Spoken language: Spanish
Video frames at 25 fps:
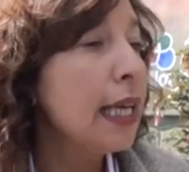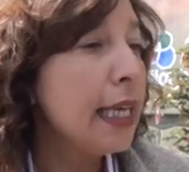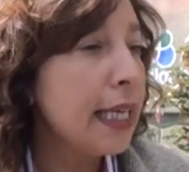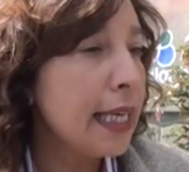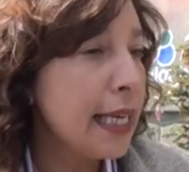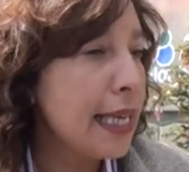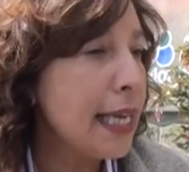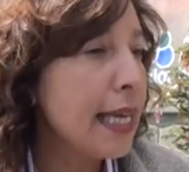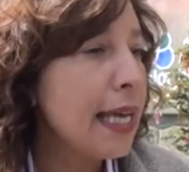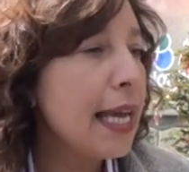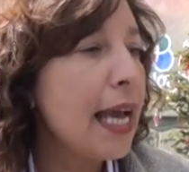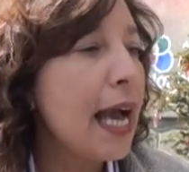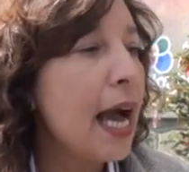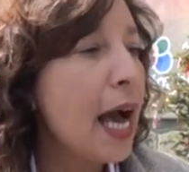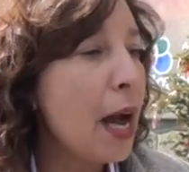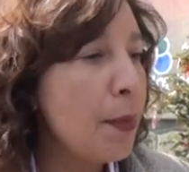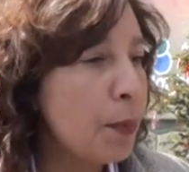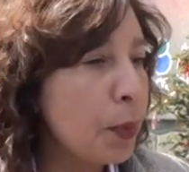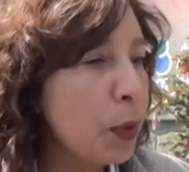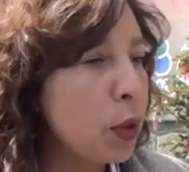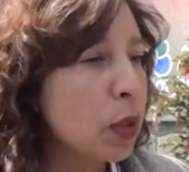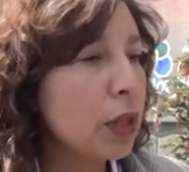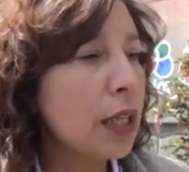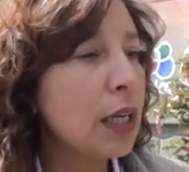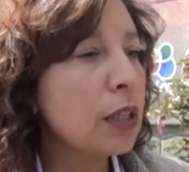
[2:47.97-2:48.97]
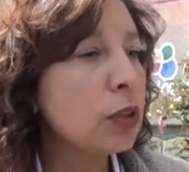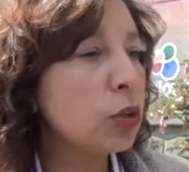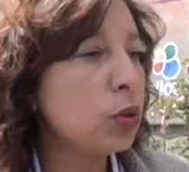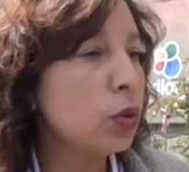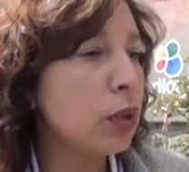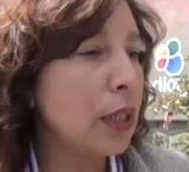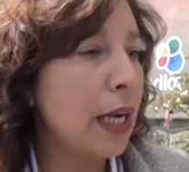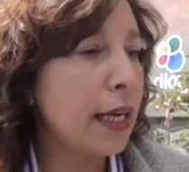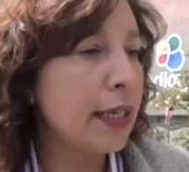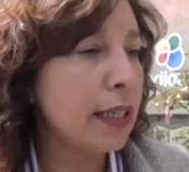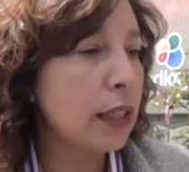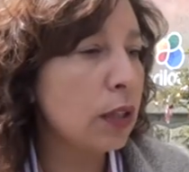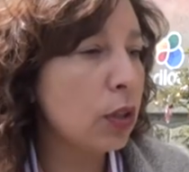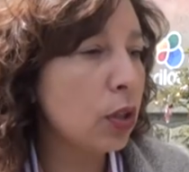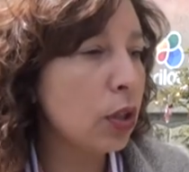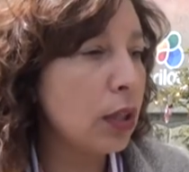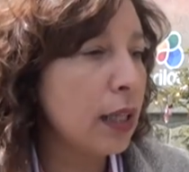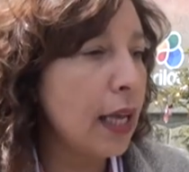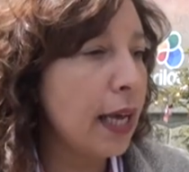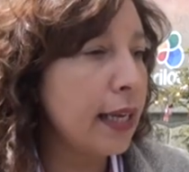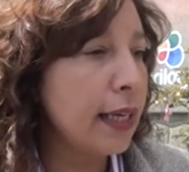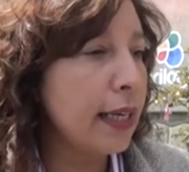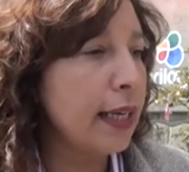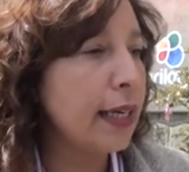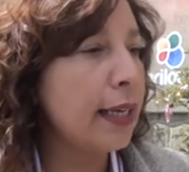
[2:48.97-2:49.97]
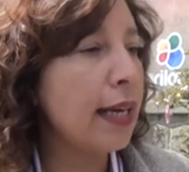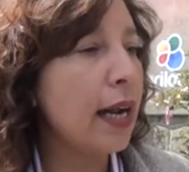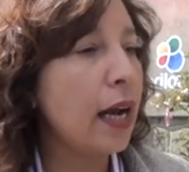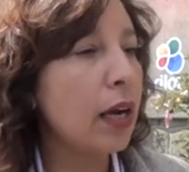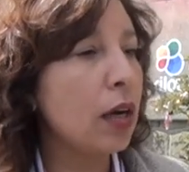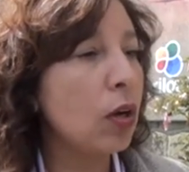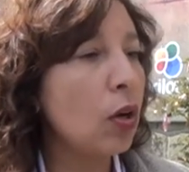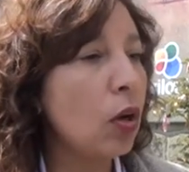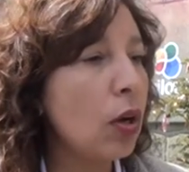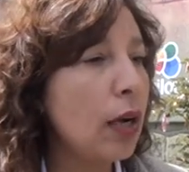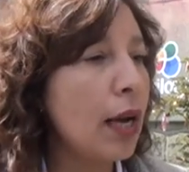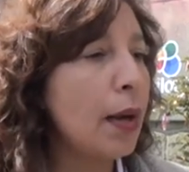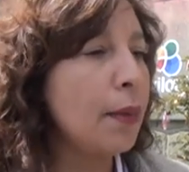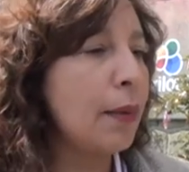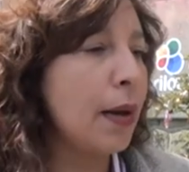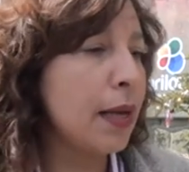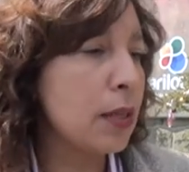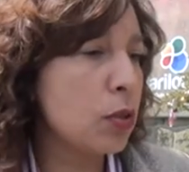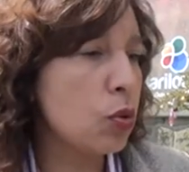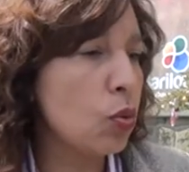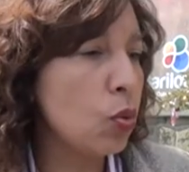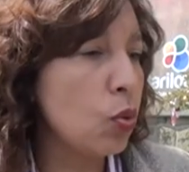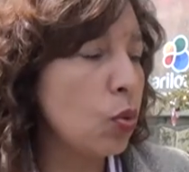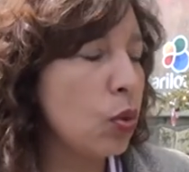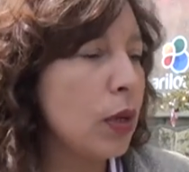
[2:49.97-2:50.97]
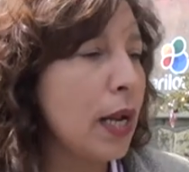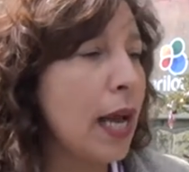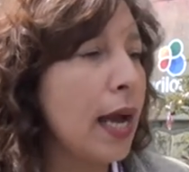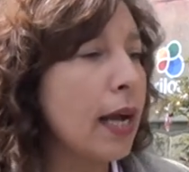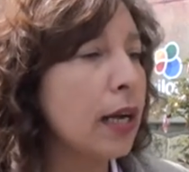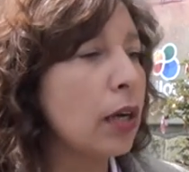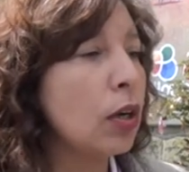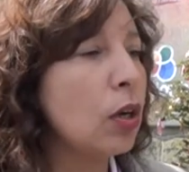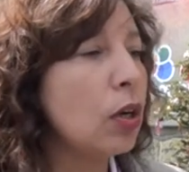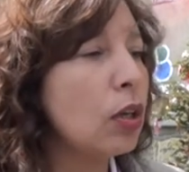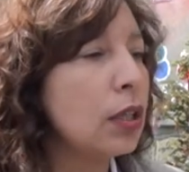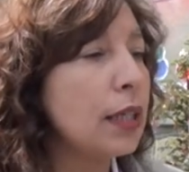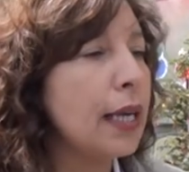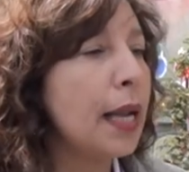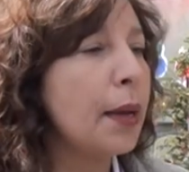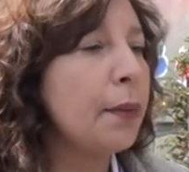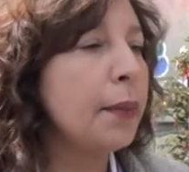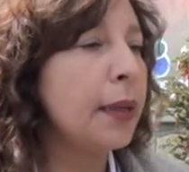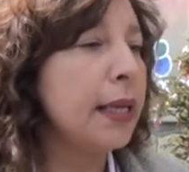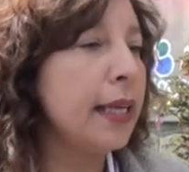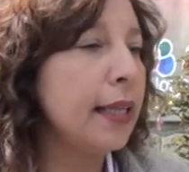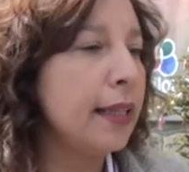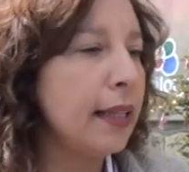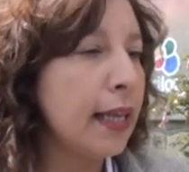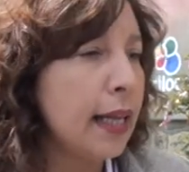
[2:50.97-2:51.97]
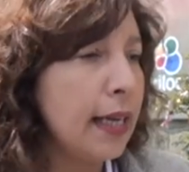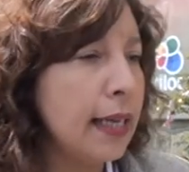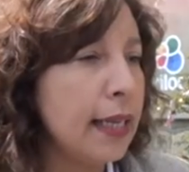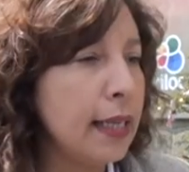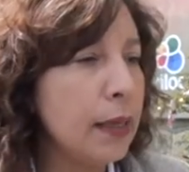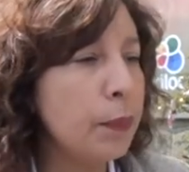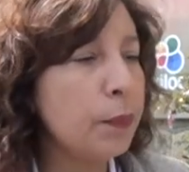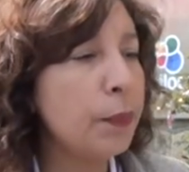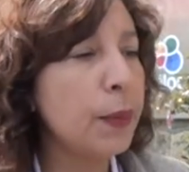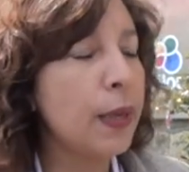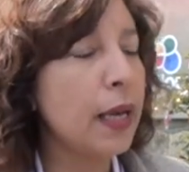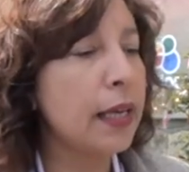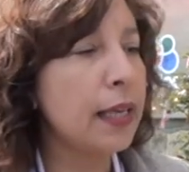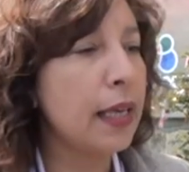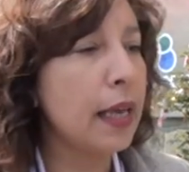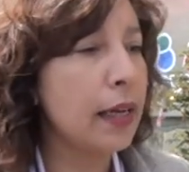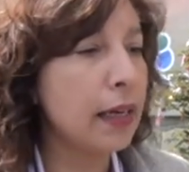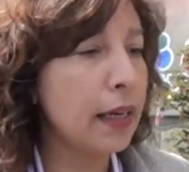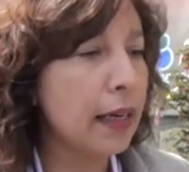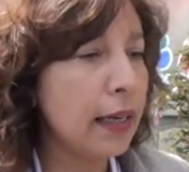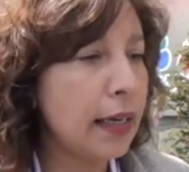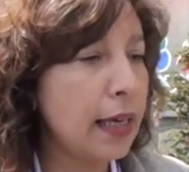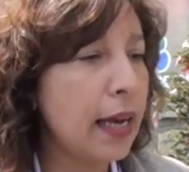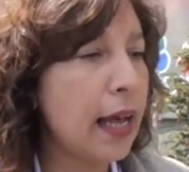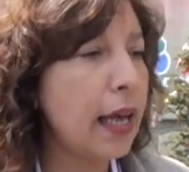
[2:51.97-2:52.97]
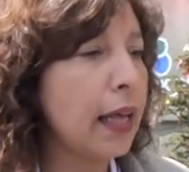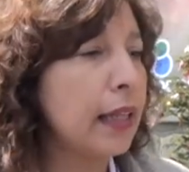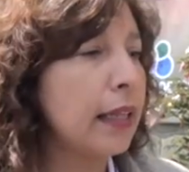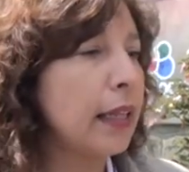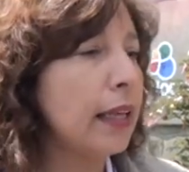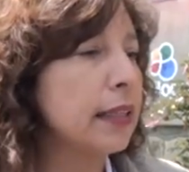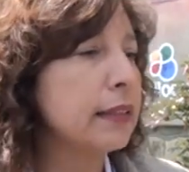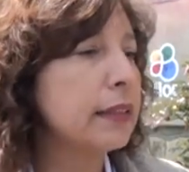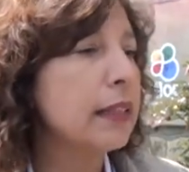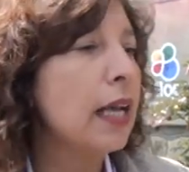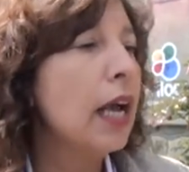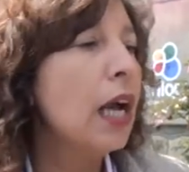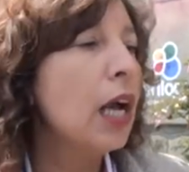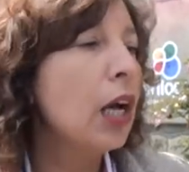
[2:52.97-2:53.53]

y aportar su granito de arena con la basura, con las veredas limpias y arregladas,